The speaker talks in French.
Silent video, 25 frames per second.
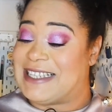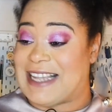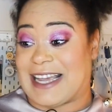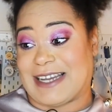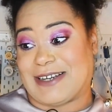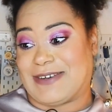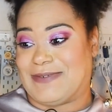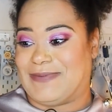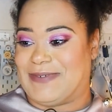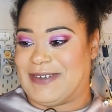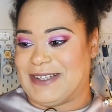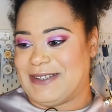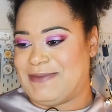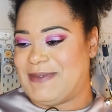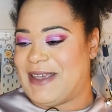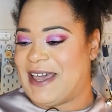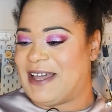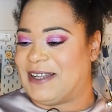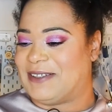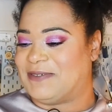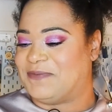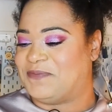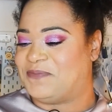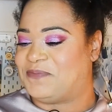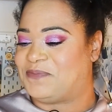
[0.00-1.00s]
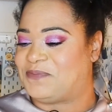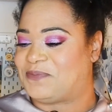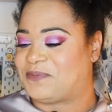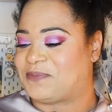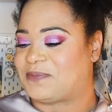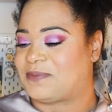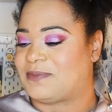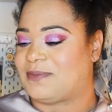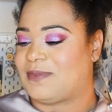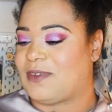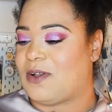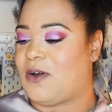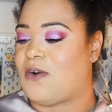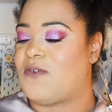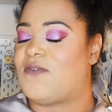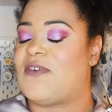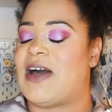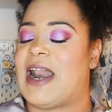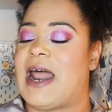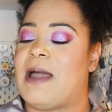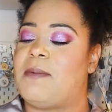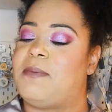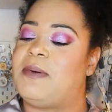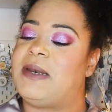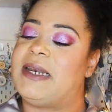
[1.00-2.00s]
Ça commence bien. On
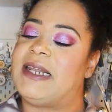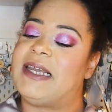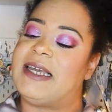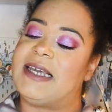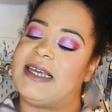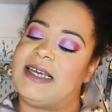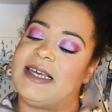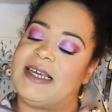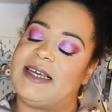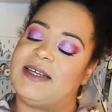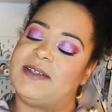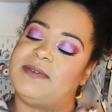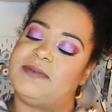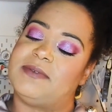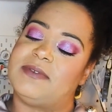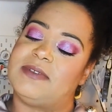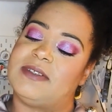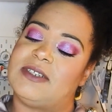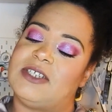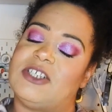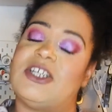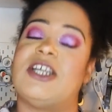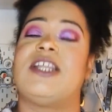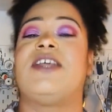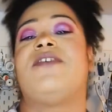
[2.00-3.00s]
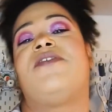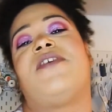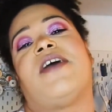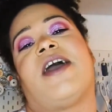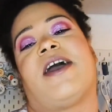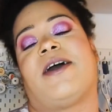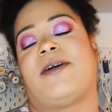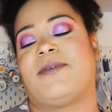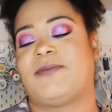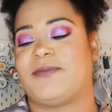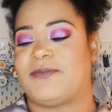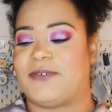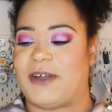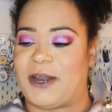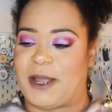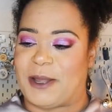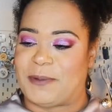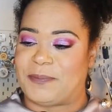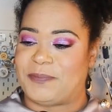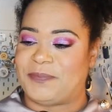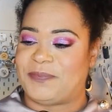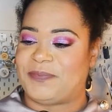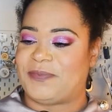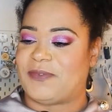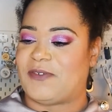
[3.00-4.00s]
va l'appeler Jennifer. Voilà,
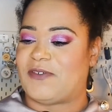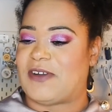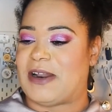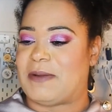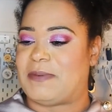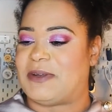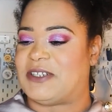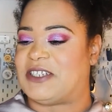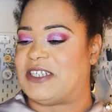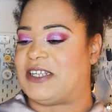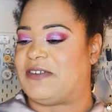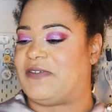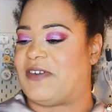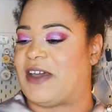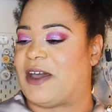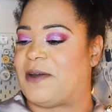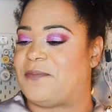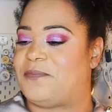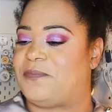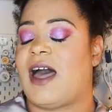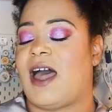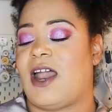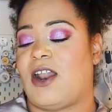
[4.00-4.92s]
on va l'appeler Jennifer.